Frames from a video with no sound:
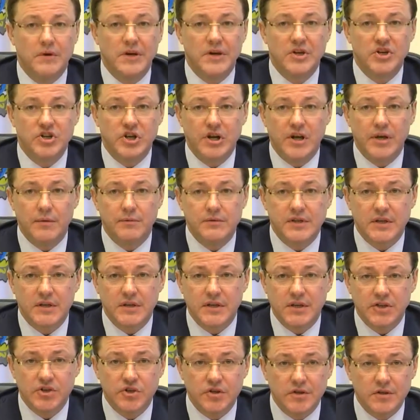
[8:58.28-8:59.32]
Мы решаем
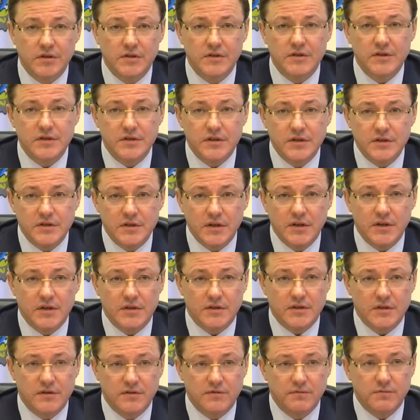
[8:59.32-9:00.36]
задачи на
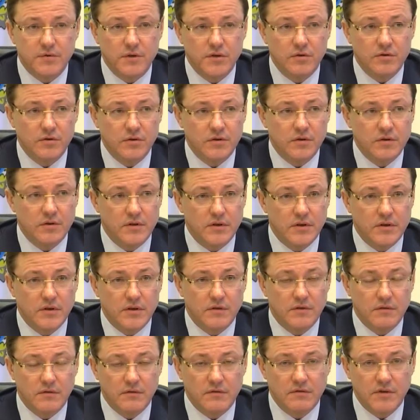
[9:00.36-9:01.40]
десятилетия вперед,
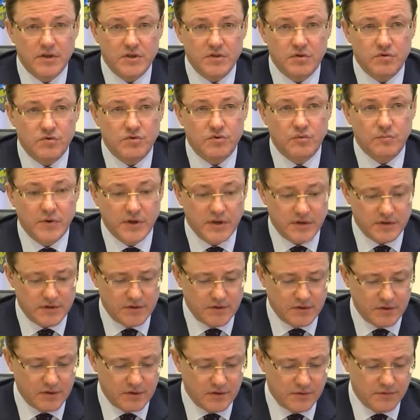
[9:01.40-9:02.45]
и важно, чтобы
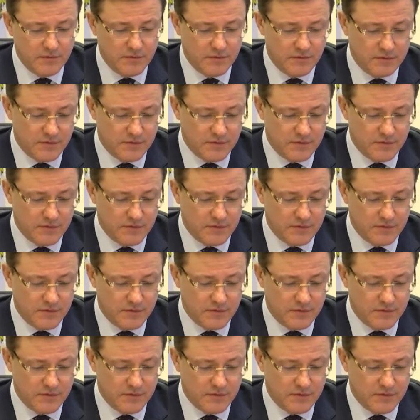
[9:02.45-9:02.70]
каждый